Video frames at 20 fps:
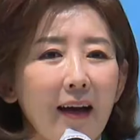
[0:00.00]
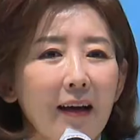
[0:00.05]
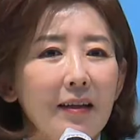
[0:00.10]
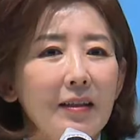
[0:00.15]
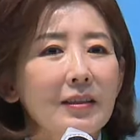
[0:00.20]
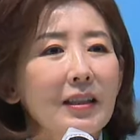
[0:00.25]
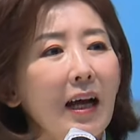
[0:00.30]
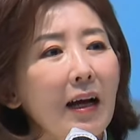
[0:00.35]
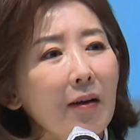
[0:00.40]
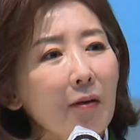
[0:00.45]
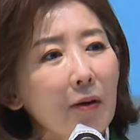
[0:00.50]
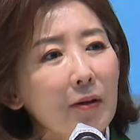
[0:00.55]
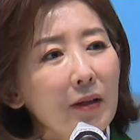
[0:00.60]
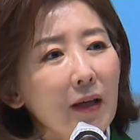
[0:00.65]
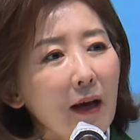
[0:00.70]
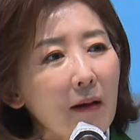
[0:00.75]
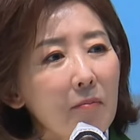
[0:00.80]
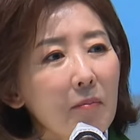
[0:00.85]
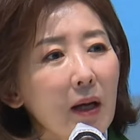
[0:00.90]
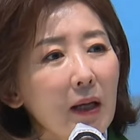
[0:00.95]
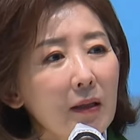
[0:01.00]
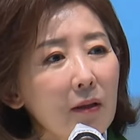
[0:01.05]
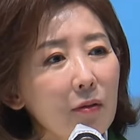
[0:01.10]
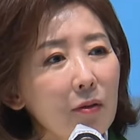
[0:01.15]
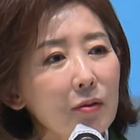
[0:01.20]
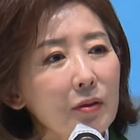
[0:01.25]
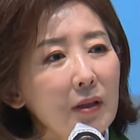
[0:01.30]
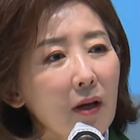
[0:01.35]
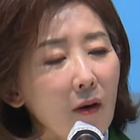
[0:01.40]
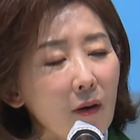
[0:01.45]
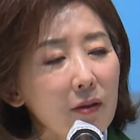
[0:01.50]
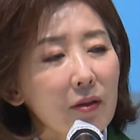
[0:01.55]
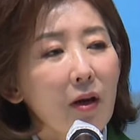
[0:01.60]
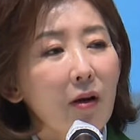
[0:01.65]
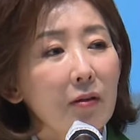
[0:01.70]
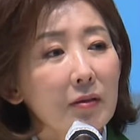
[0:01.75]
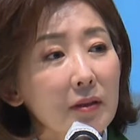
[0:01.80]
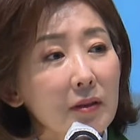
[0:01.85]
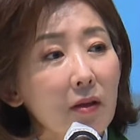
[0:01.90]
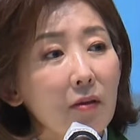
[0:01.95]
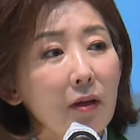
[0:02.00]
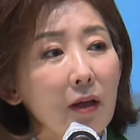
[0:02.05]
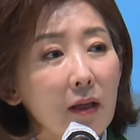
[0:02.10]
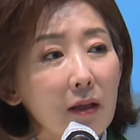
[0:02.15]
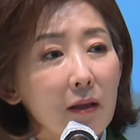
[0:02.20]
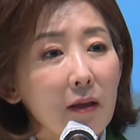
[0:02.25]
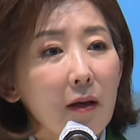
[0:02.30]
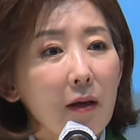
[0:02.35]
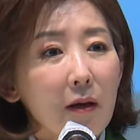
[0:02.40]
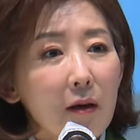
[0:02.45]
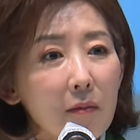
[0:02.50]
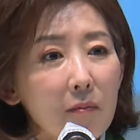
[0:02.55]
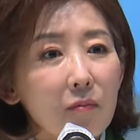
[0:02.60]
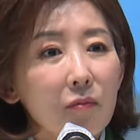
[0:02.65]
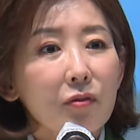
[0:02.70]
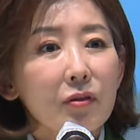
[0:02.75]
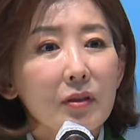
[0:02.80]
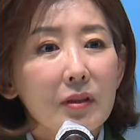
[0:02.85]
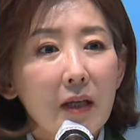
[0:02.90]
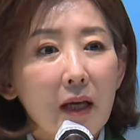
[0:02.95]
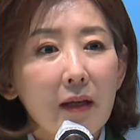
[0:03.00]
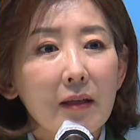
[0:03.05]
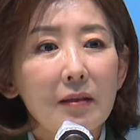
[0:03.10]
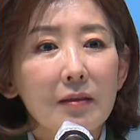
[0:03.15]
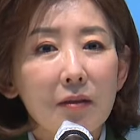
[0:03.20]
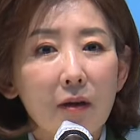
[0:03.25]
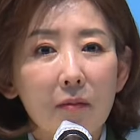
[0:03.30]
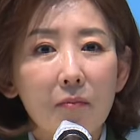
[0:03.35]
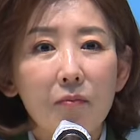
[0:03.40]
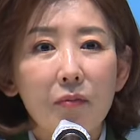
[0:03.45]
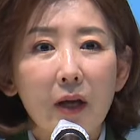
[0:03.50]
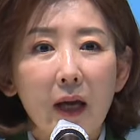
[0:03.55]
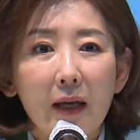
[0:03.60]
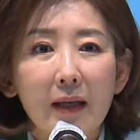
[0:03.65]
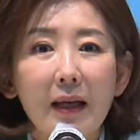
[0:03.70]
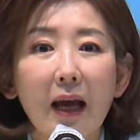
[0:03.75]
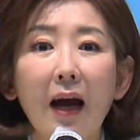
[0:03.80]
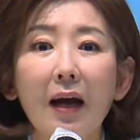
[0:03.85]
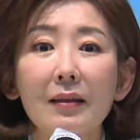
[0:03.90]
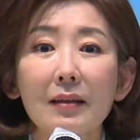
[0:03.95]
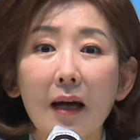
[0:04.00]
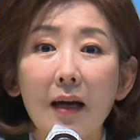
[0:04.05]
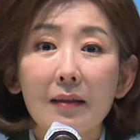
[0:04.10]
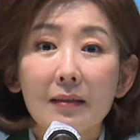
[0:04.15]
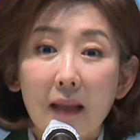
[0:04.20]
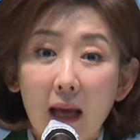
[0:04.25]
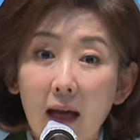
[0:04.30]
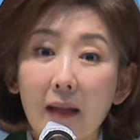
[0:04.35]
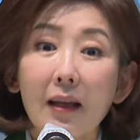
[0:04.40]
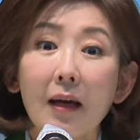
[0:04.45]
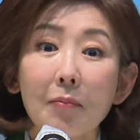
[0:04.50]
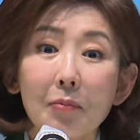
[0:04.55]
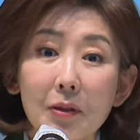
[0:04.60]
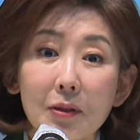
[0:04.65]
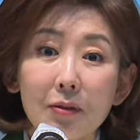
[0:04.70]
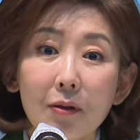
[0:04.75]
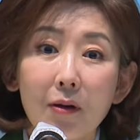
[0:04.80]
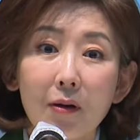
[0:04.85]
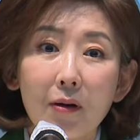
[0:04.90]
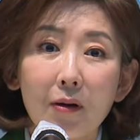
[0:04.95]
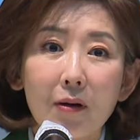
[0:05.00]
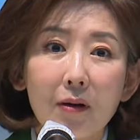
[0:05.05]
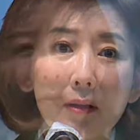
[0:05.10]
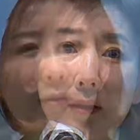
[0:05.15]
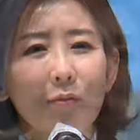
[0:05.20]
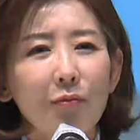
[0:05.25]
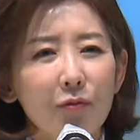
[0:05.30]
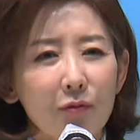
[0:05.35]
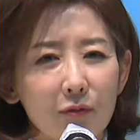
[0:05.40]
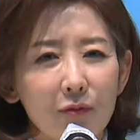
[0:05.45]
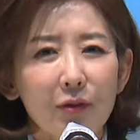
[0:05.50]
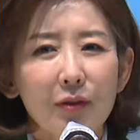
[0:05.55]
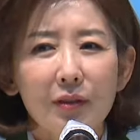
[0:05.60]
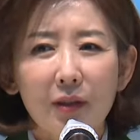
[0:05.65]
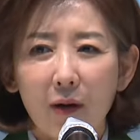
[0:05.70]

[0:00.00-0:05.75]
그 사건은 한마디로 전형적인 문재인 정부의 야당 탄압이죠. 누구는